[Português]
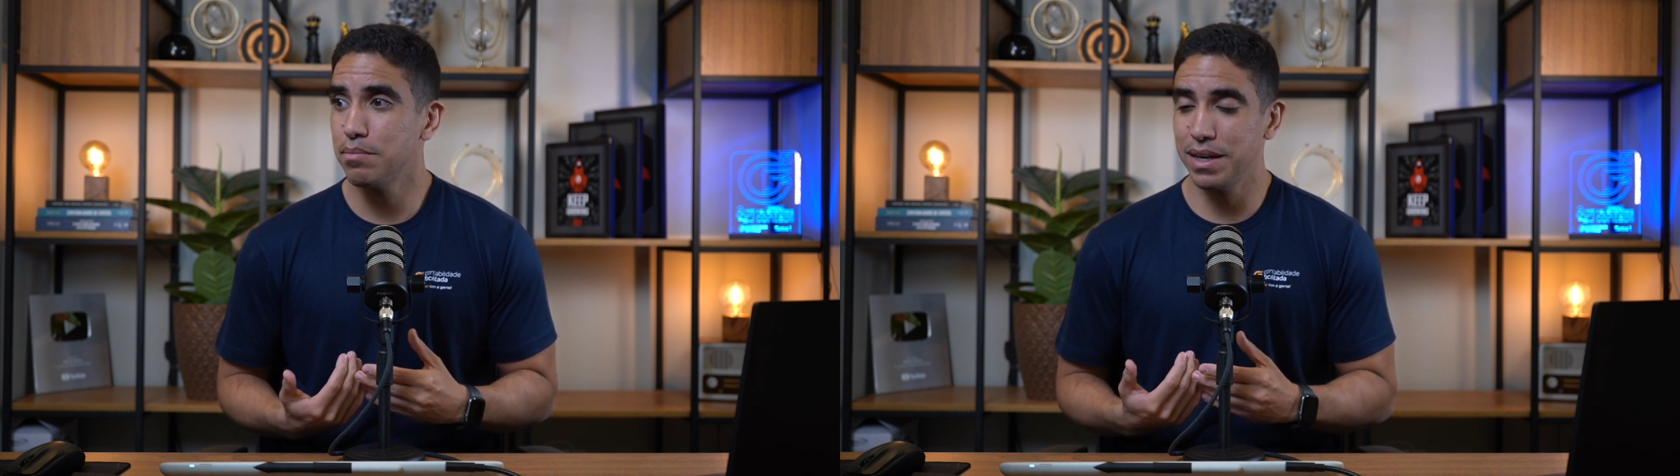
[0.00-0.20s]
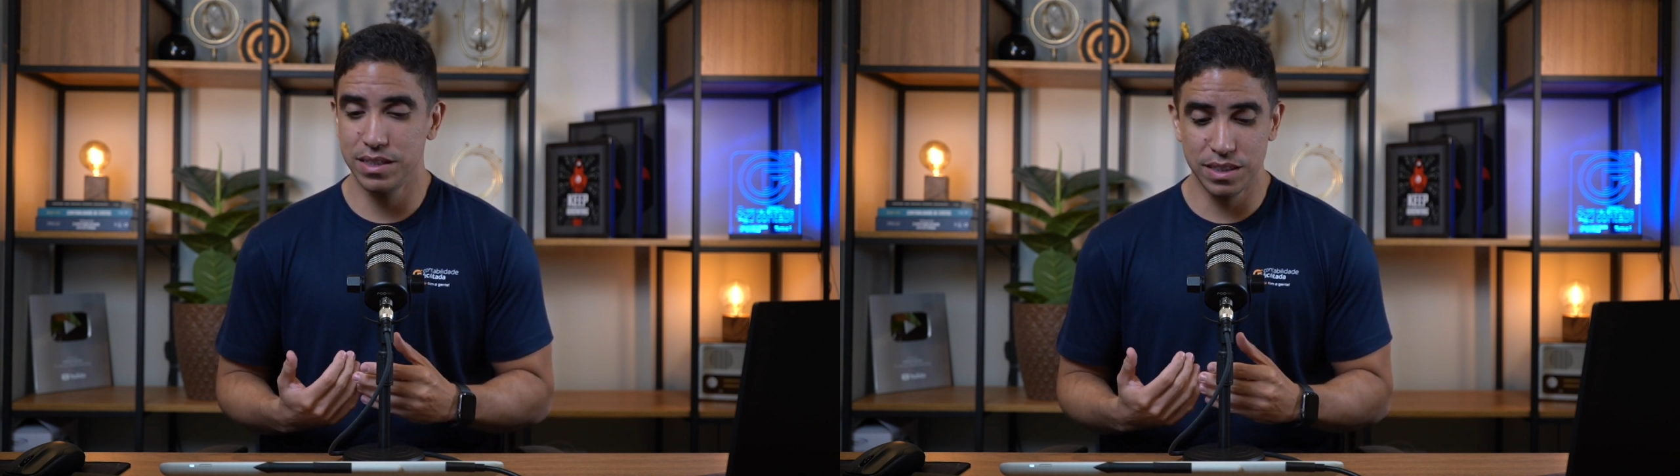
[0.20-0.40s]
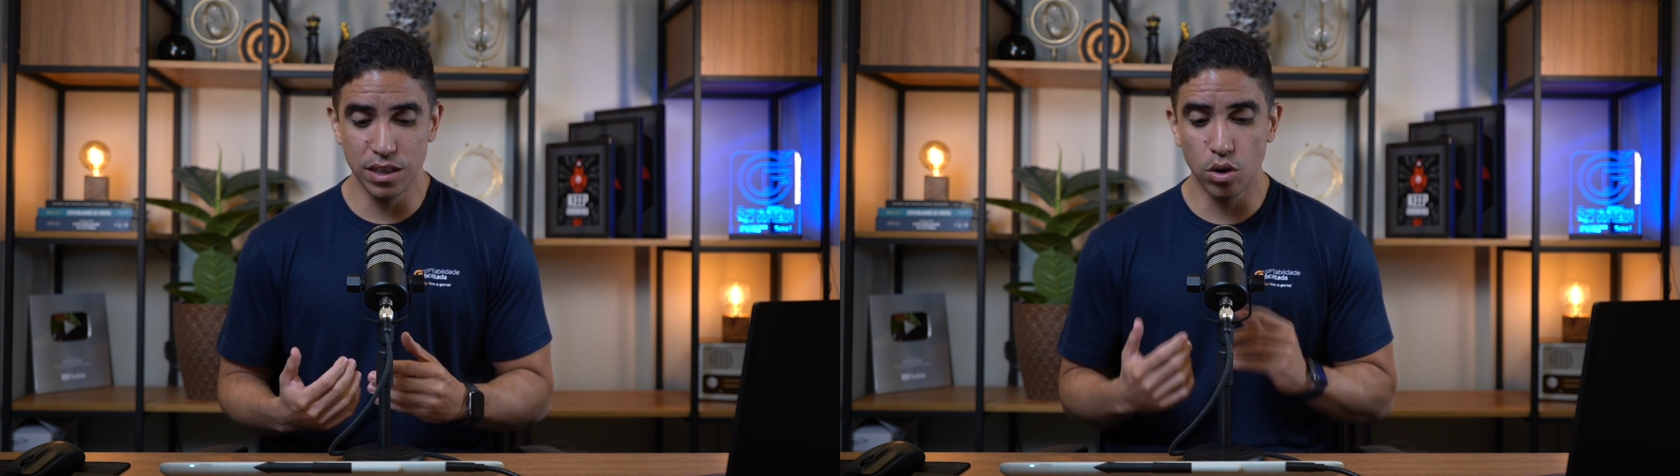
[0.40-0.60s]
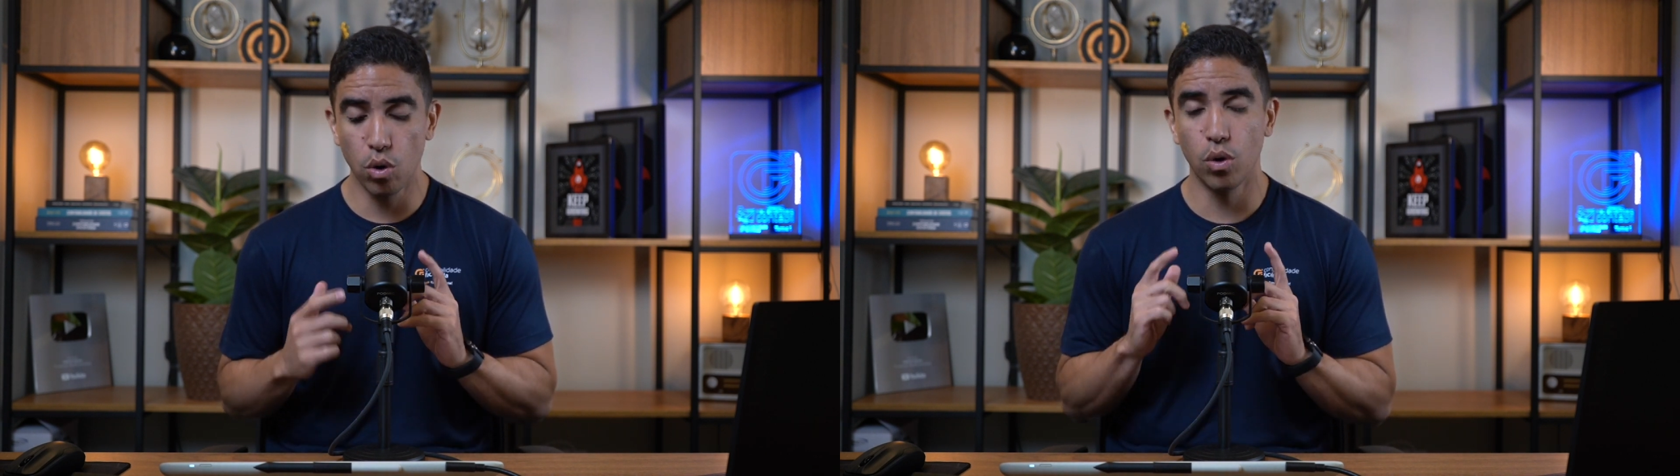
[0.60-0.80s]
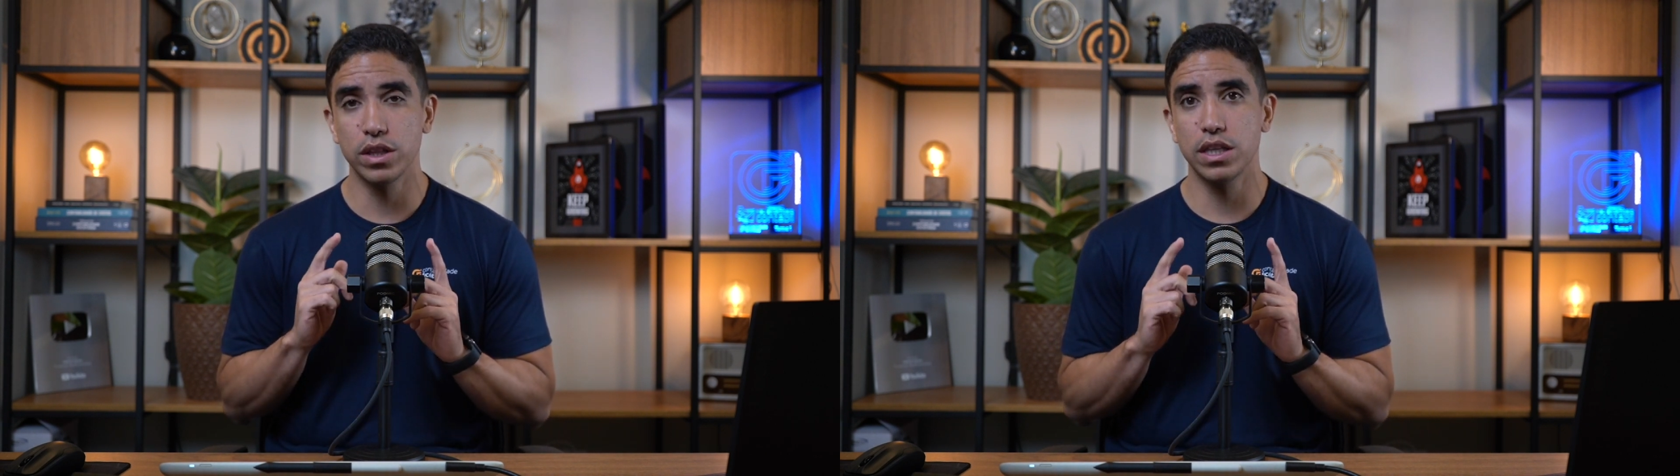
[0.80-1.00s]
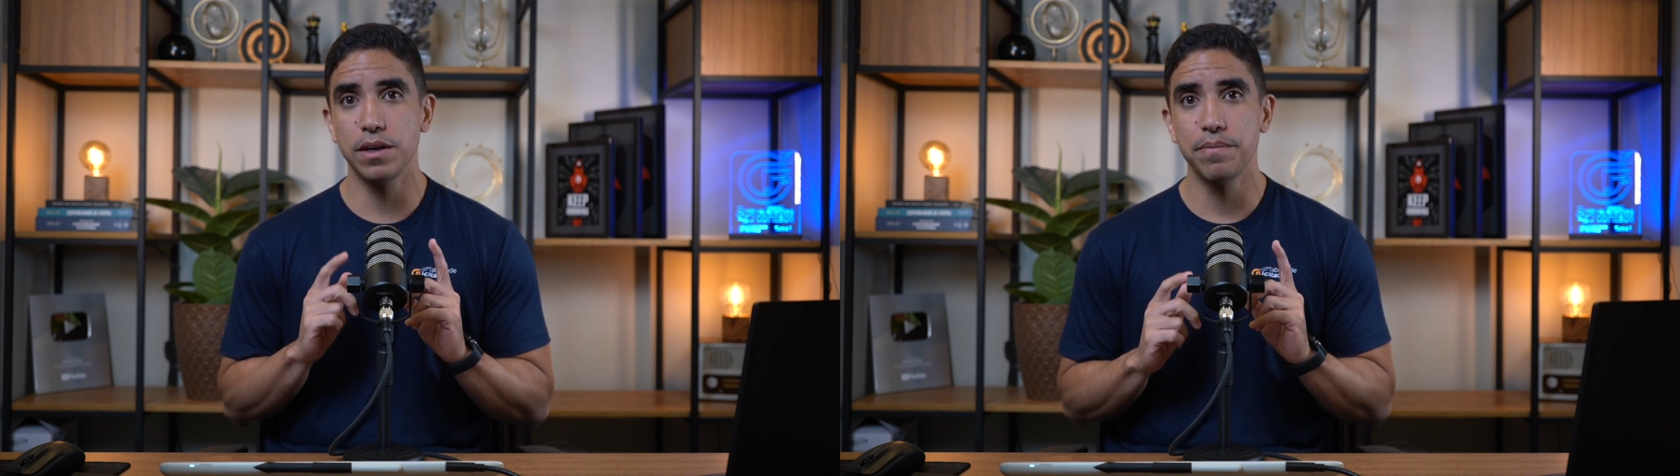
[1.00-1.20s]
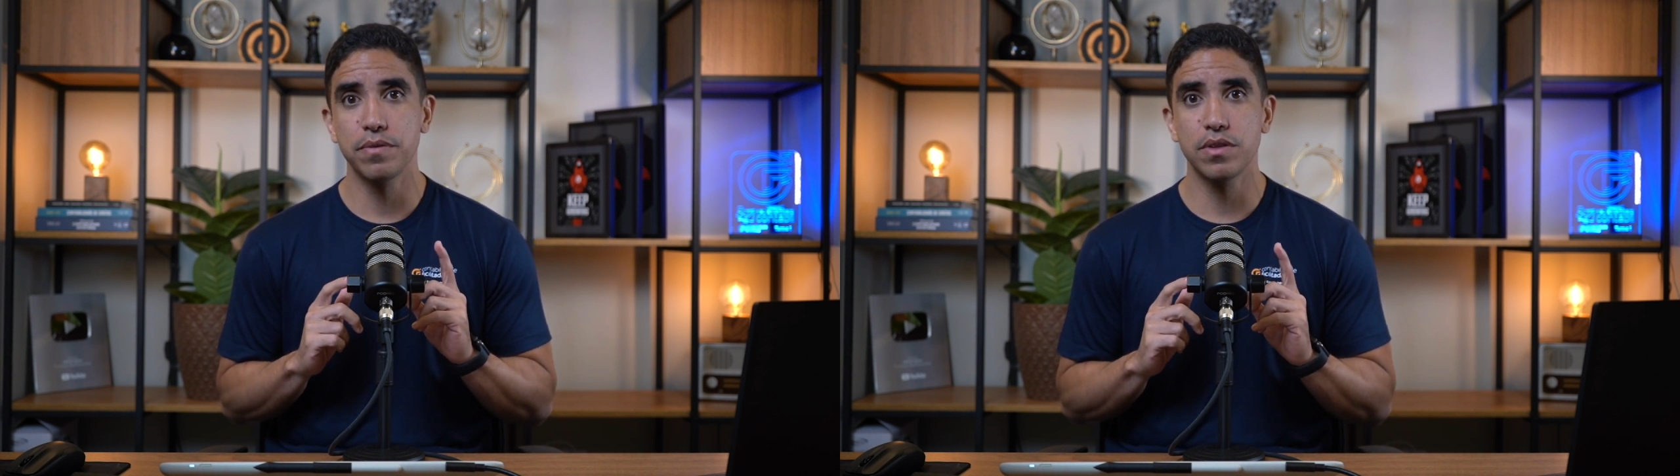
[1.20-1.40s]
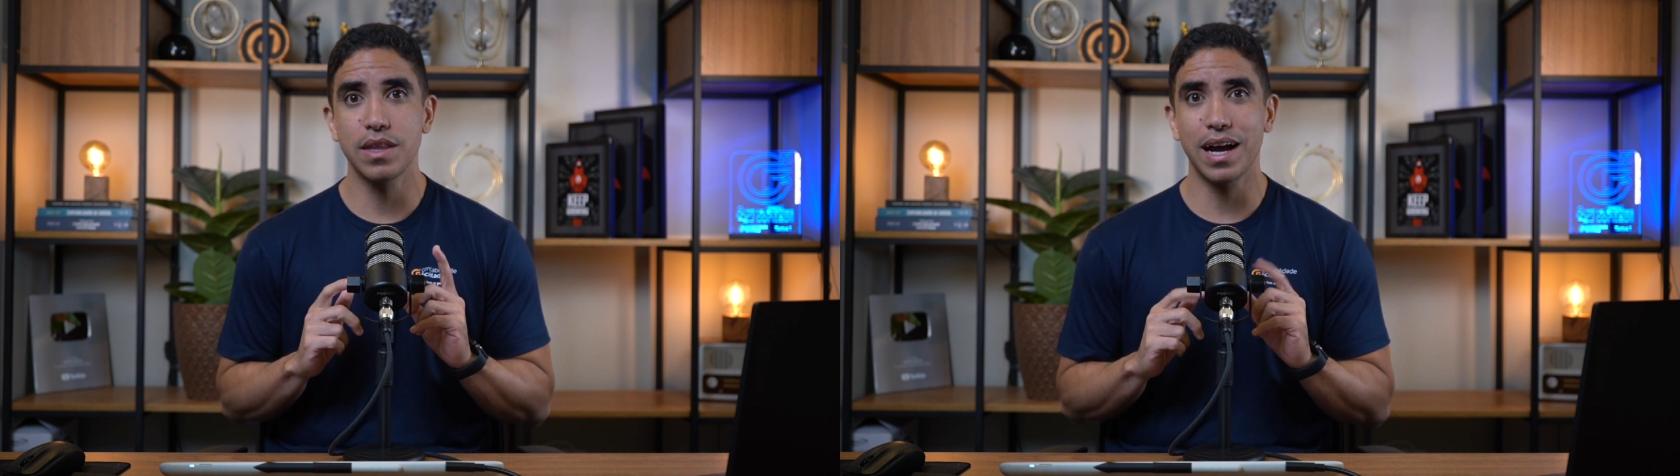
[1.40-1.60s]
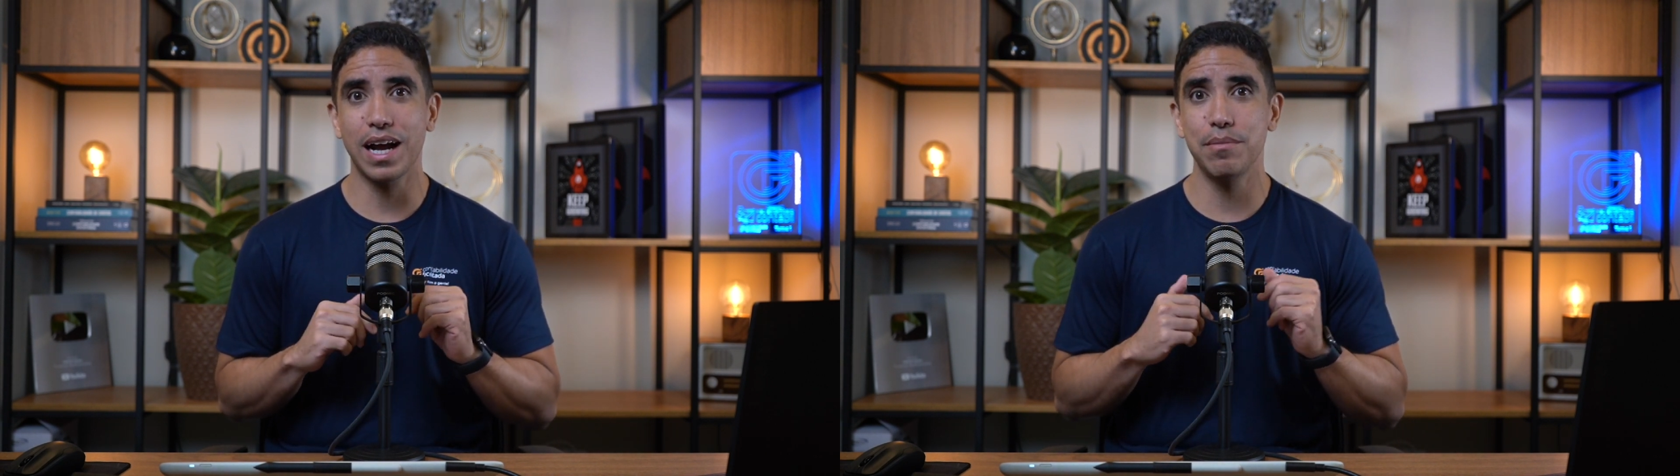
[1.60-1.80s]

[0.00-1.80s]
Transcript: mas sim contra, tá?